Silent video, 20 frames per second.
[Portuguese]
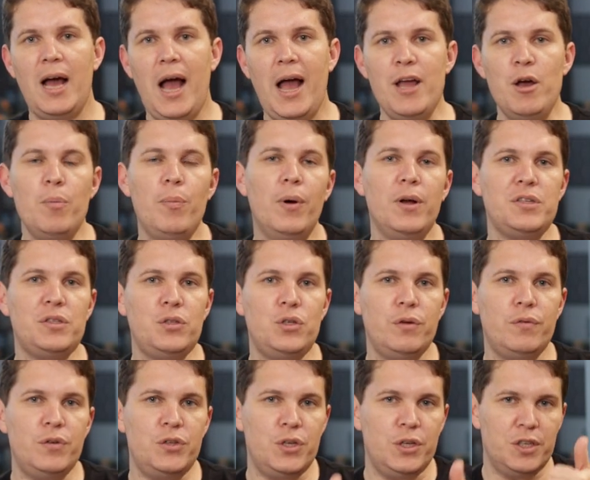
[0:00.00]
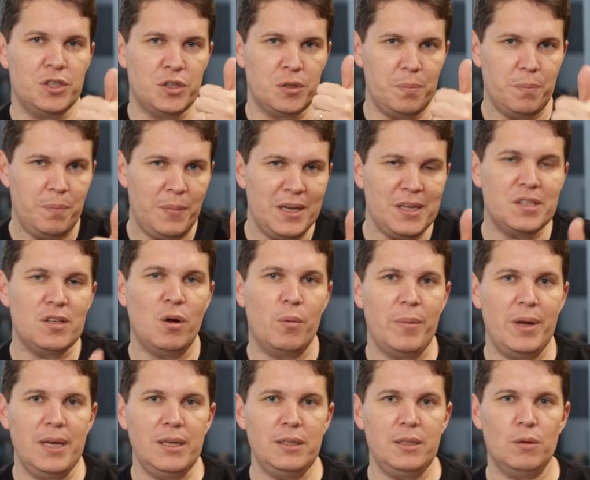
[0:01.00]
Aí eu posso dividir isso
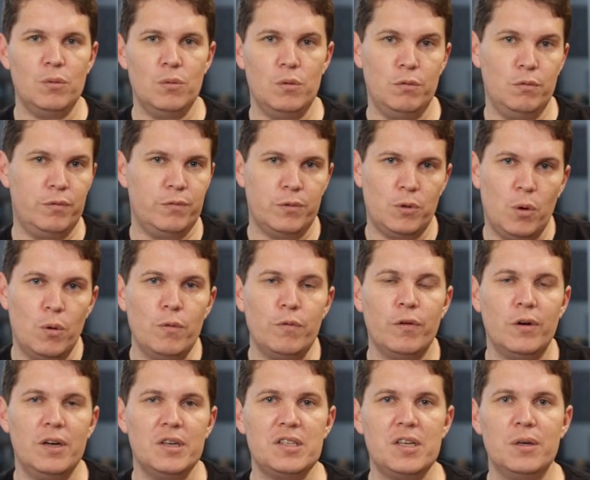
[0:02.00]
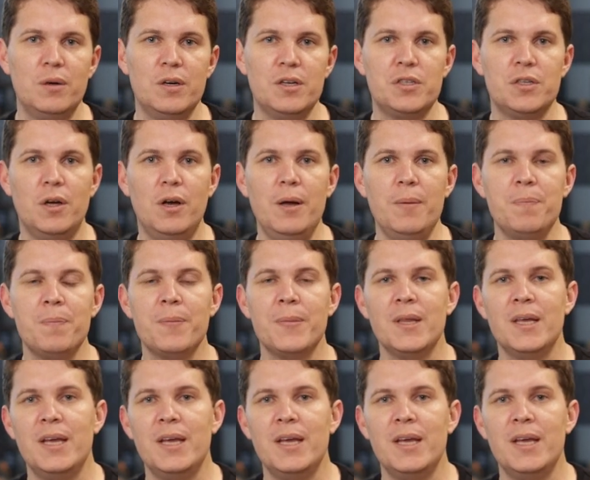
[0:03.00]
mensalmente com, com um fornecedor só,